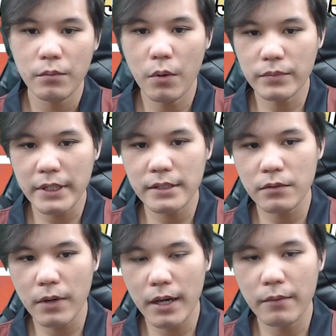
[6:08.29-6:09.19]
ผมตี
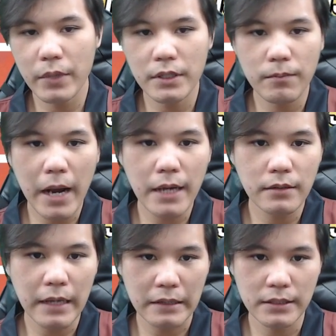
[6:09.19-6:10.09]
ซะว่ามันคือบ้าน
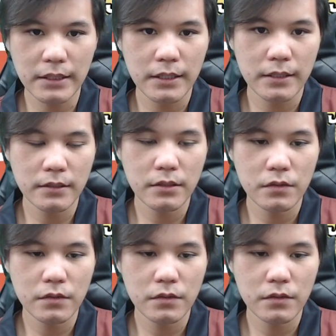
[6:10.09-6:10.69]
หลังหนึ่งแล้วกัน